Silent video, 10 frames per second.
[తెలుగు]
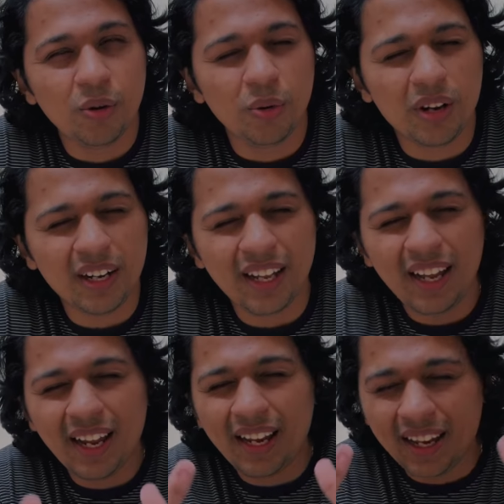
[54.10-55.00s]
ఒకటే
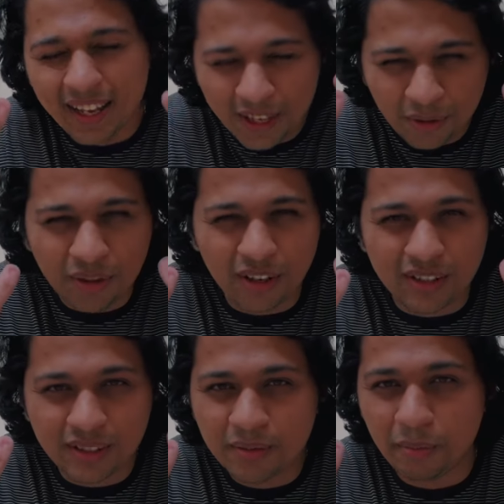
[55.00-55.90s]
నెగిటివ్
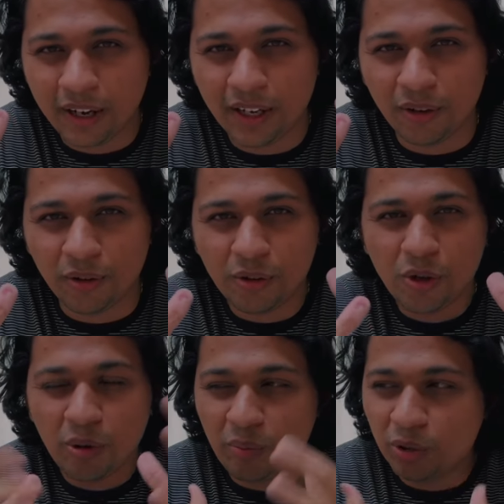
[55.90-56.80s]
థాట్స్ మైండ్లో
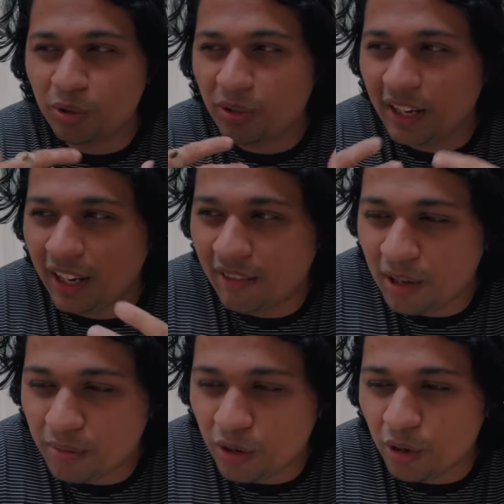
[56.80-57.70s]
పొద్దున్న
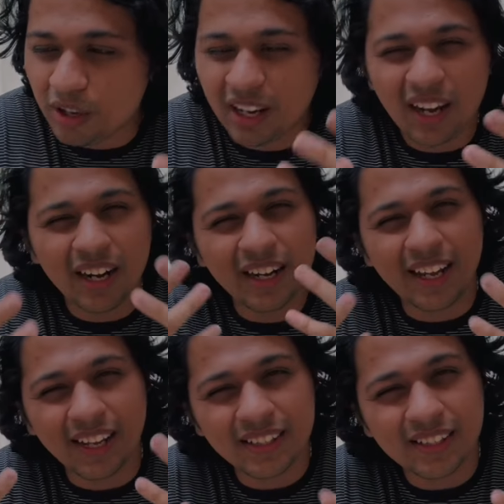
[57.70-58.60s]
లేవడం కూడా ఒకలాంటి
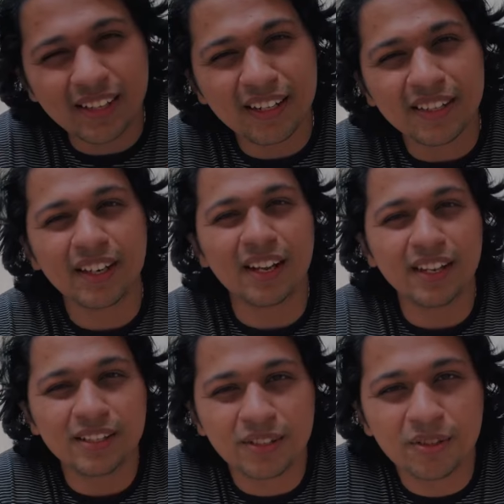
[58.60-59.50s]
ఎగ్జిస్టెన్షియల్
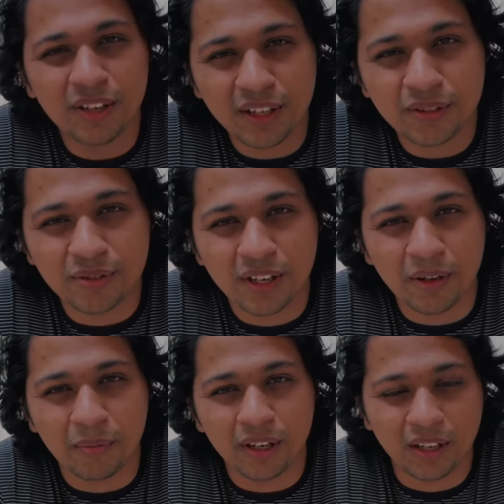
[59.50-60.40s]
క్రైసిస్తో లేస్తున్నాను
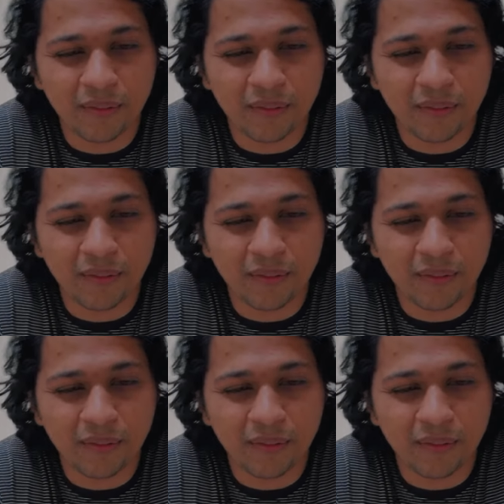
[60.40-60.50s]
అనమాట